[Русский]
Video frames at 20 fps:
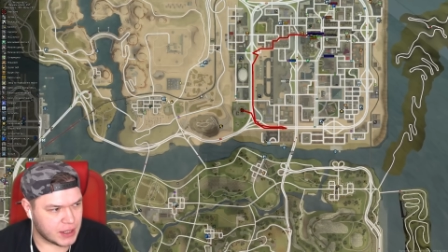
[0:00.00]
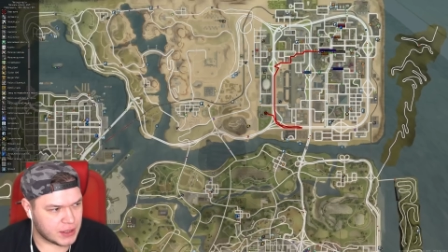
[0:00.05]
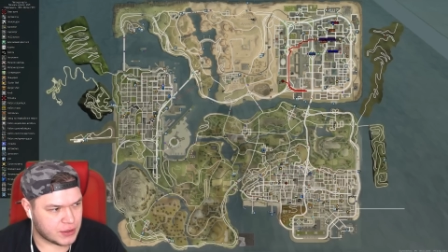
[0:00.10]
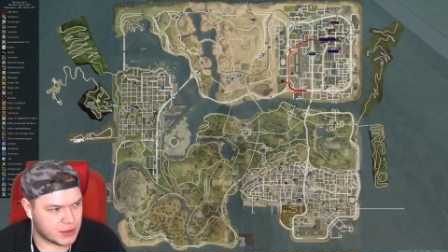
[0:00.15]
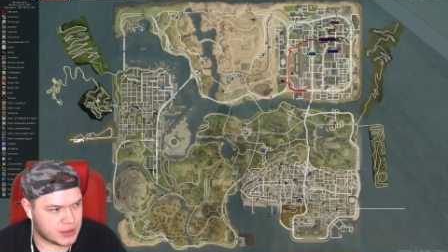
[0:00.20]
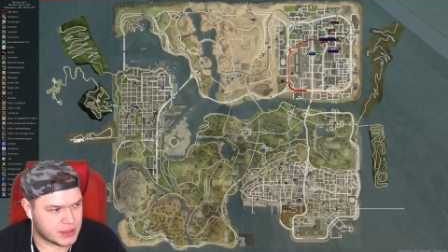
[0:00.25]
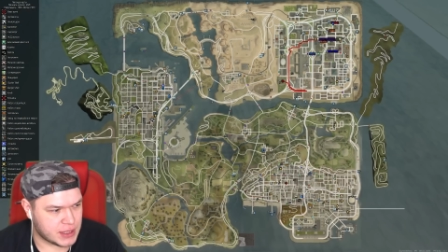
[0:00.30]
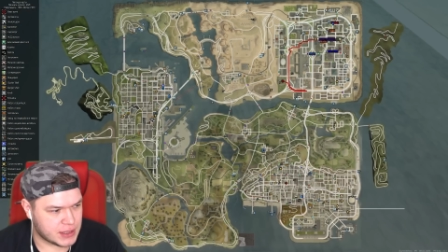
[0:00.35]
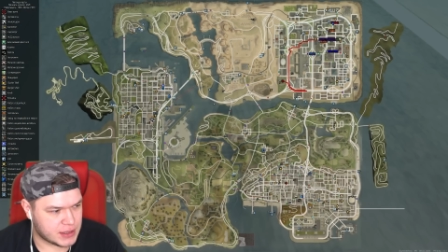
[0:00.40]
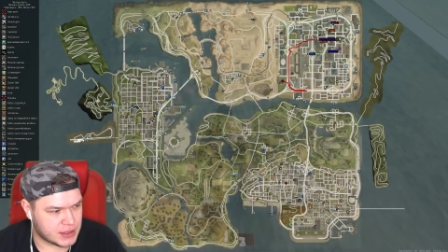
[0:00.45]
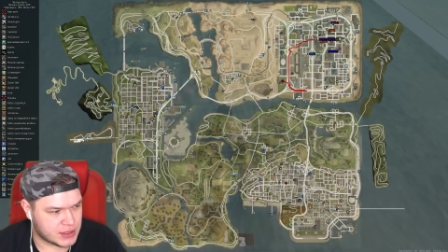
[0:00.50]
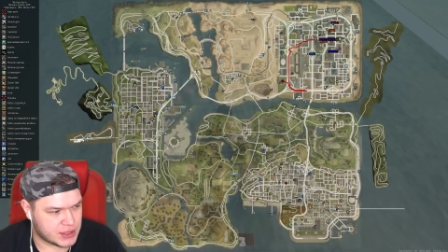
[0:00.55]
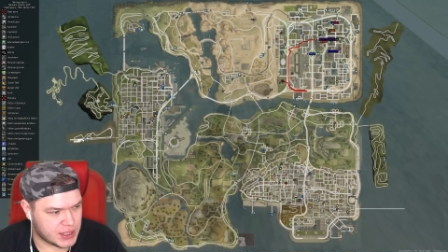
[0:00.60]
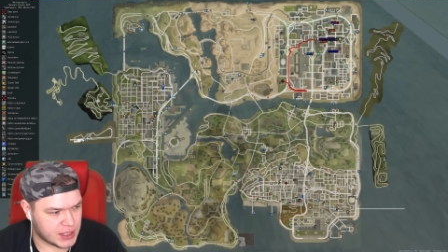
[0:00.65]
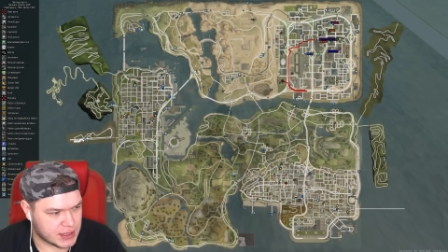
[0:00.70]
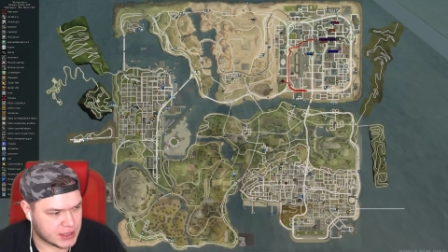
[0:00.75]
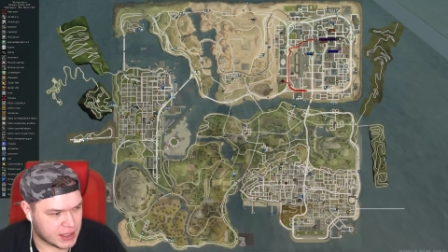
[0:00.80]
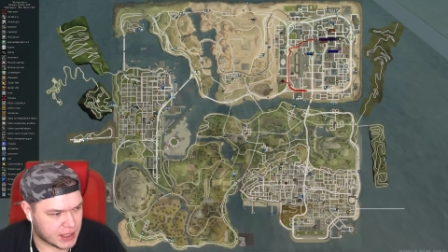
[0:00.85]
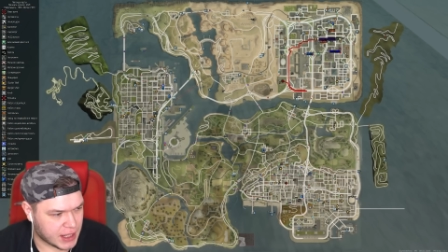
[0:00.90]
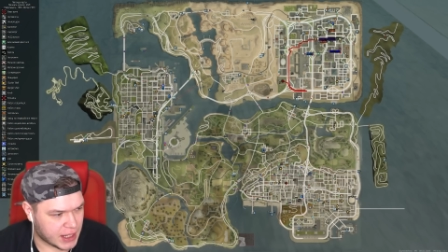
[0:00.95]
То есть, если
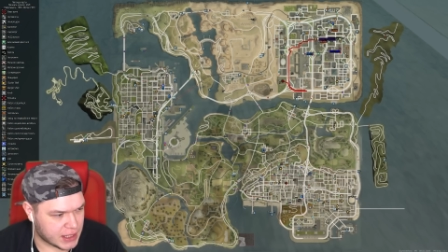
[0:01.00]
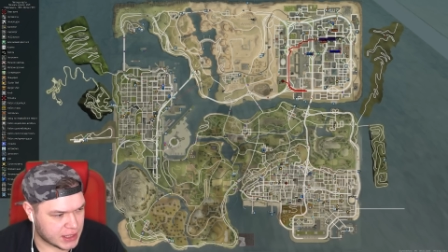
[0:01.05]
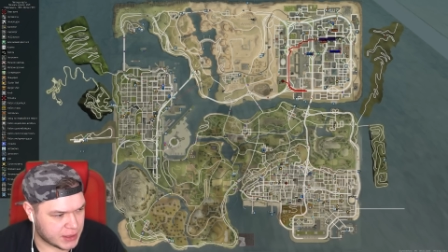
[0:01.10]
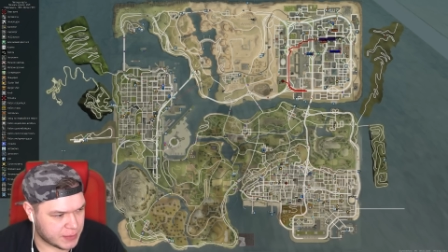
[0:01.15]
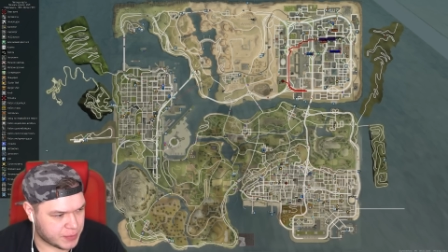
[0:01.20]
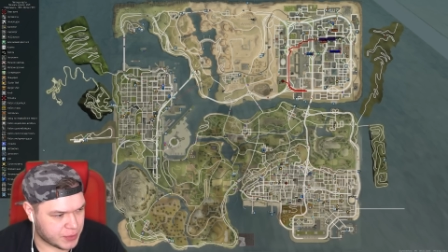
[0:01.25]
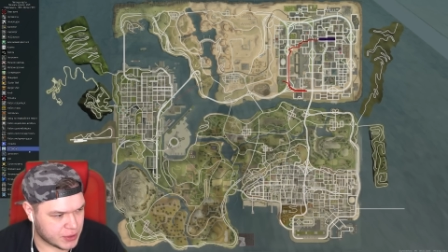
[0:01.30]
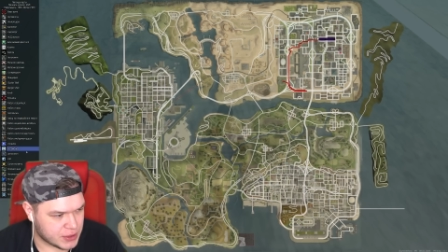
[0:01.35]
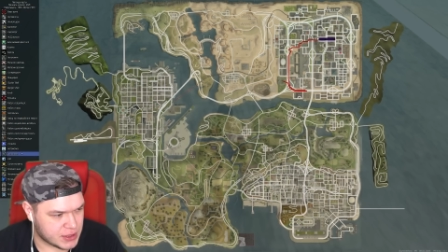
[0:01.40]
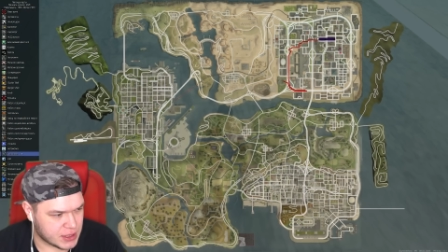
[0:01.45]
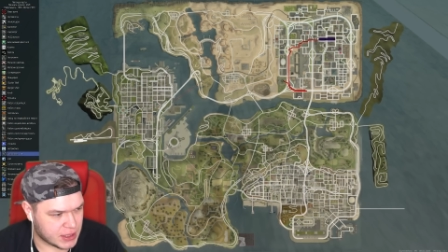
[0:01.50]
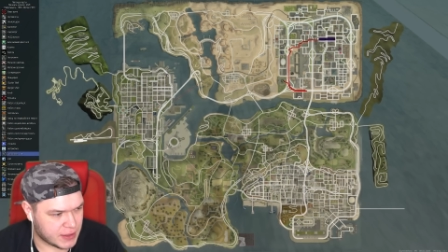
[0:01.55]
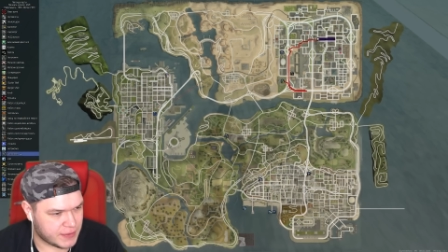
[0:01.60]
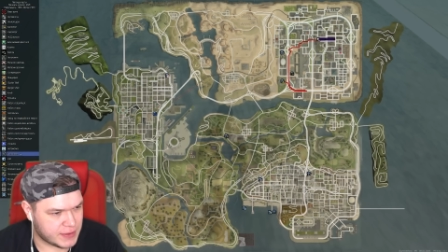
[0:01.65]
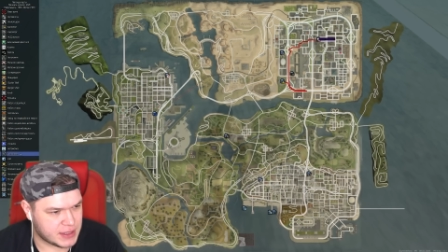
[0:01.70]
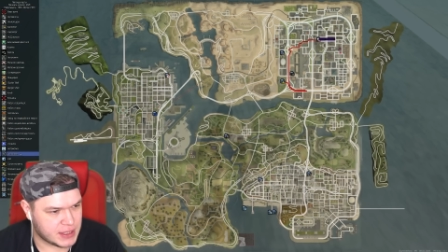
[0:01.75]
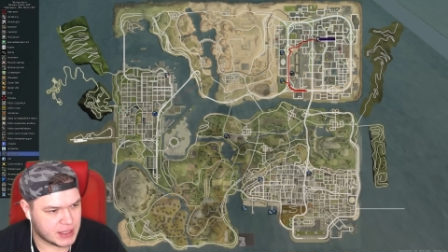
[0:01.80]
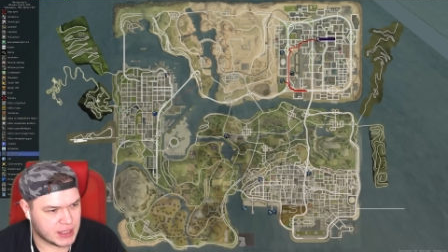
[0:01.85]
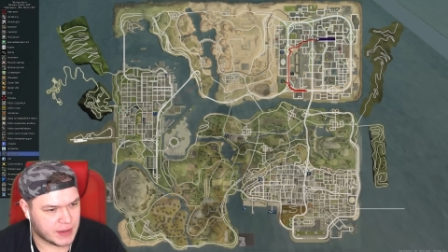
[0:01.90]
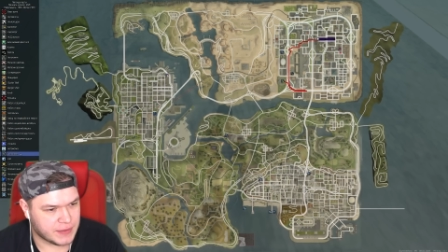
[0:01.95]
сейчас на карте просто
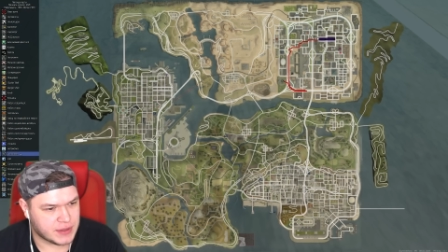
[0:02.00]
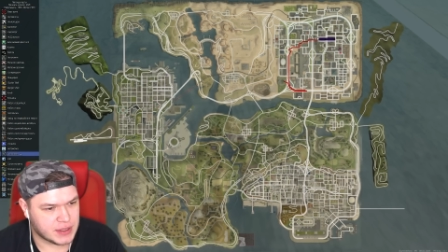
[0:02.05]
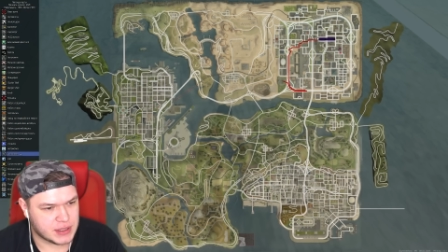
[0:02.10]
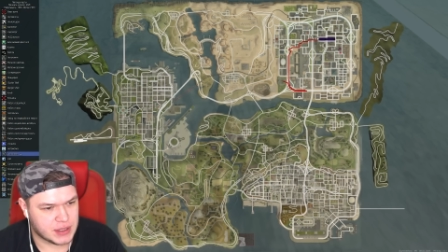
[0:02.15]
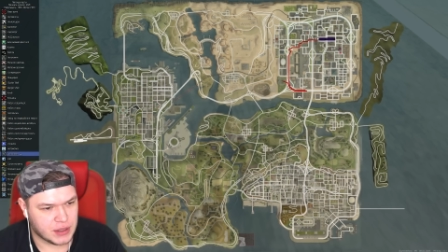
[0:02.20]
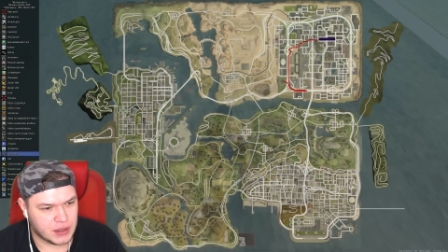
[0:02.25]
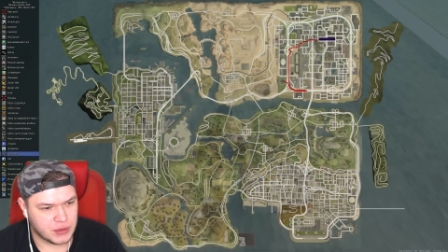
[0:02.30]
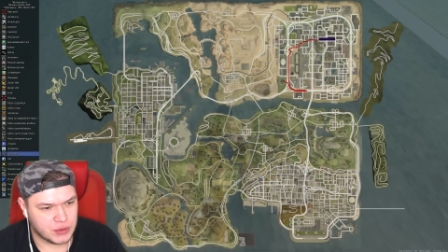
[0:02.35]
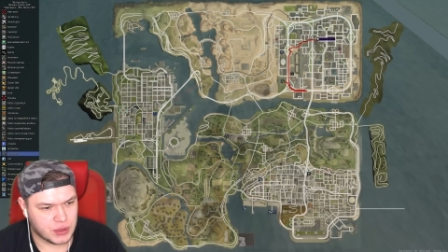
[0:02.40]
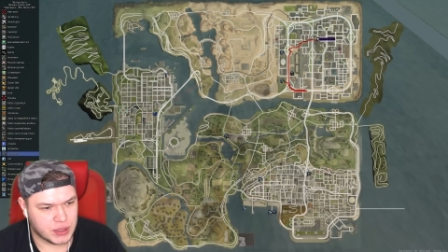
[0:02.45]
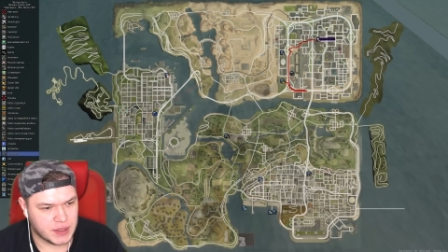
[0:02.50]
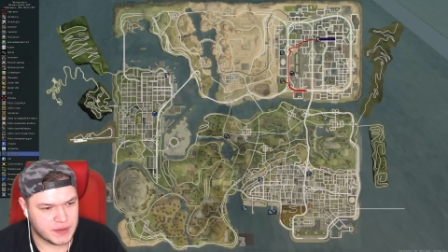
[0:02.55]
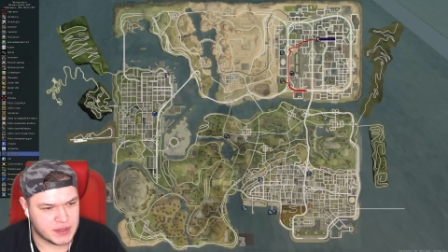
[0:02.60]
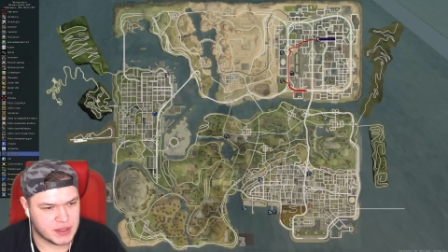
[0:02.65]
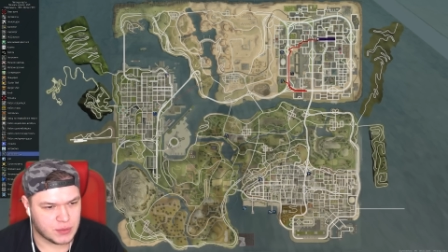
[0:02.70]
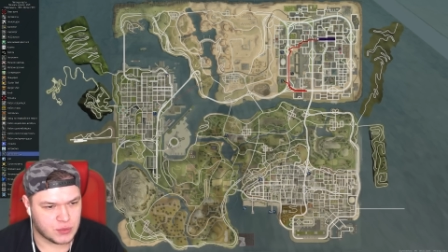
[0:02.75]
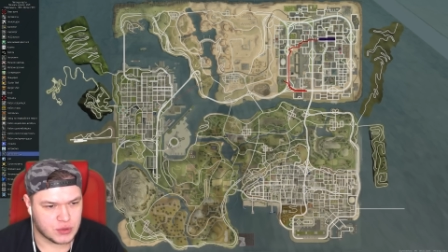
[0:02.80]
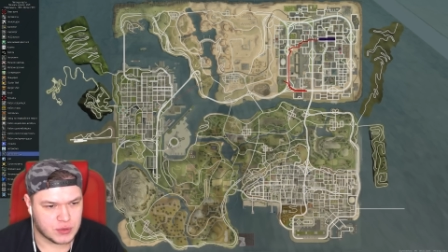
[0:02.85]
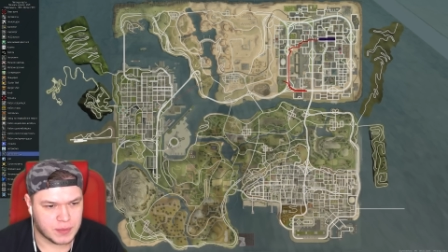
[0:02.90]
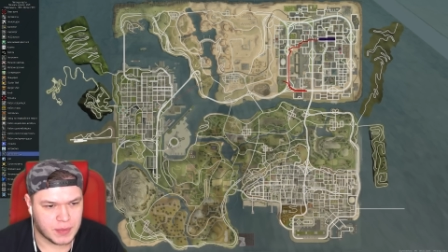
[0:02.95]
навести на автосалон, то они
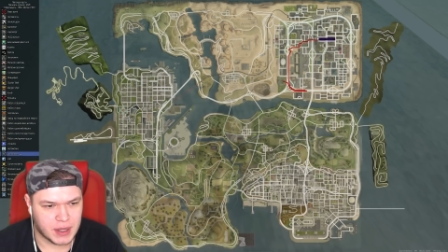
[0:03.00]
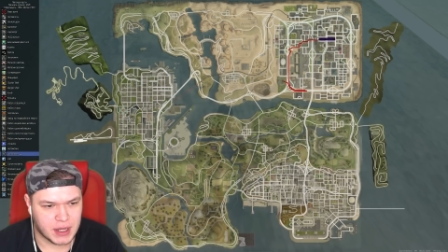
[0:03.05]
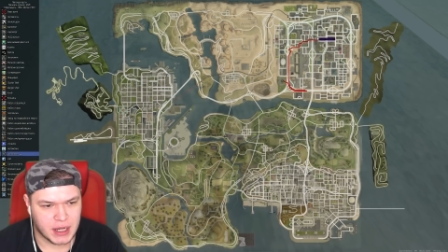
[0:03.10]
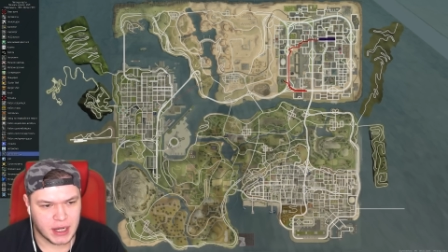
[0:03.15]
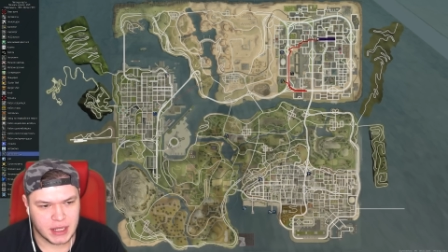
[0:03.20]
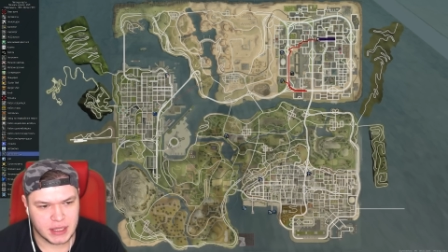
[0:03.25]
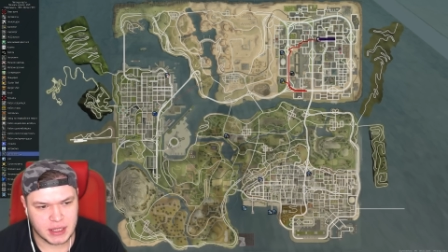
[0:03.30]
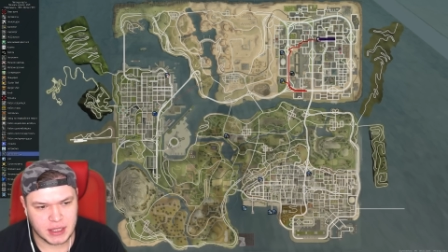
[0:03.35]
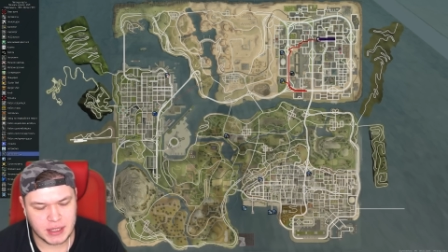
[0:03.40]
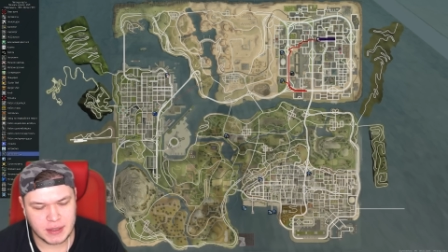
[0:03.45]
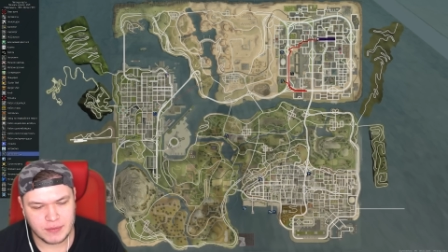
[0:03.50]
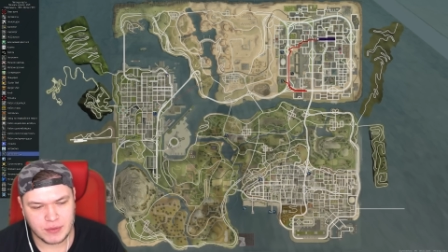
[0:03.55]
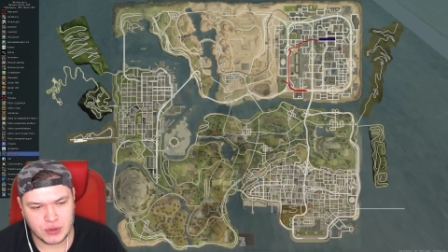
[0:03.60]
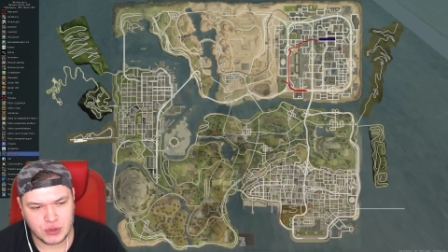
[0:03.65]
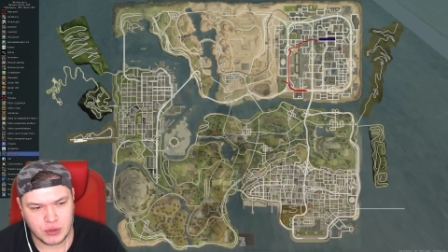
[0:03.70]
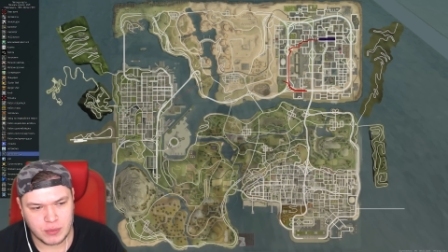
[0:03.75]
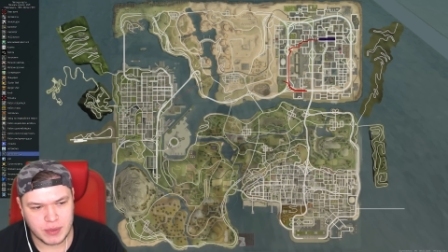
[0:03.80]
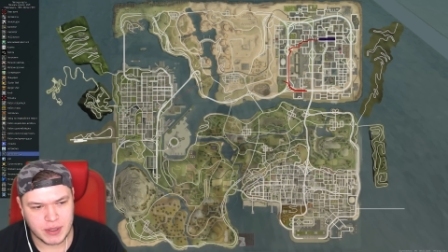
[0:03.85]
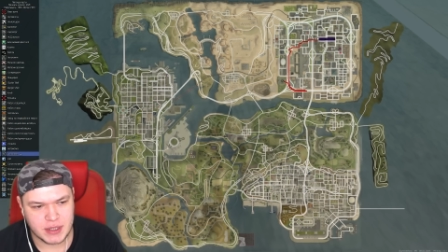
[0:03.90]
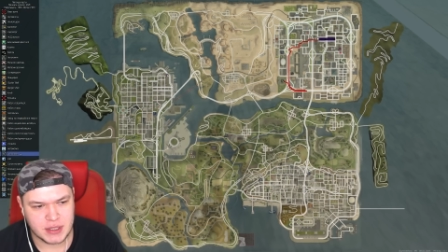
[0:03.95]
все будут моргать таким вот
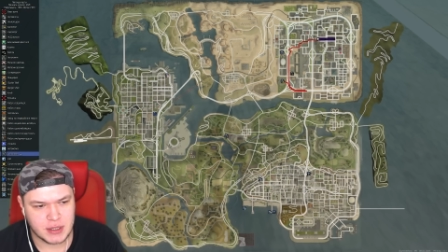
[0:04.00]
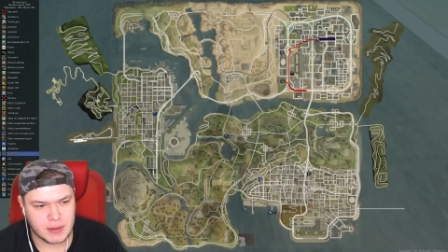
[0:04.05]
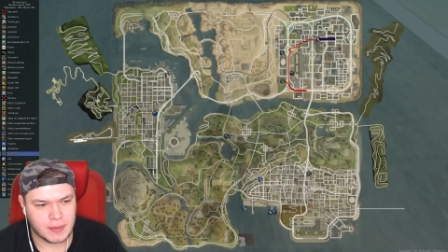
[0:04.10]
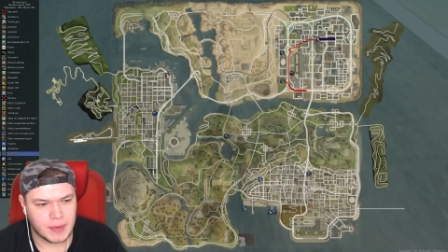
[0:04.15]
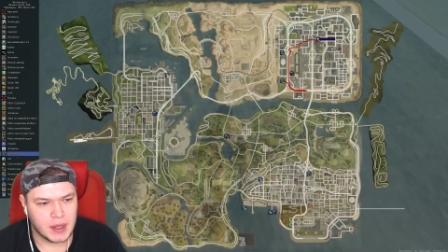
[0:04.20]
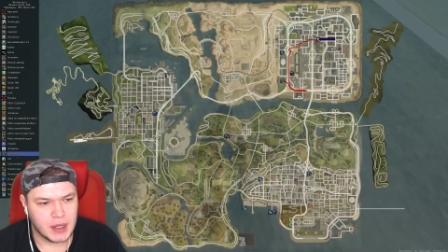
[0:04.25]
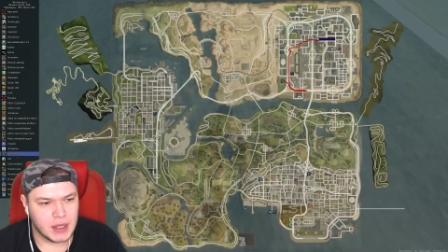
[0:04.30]
образом.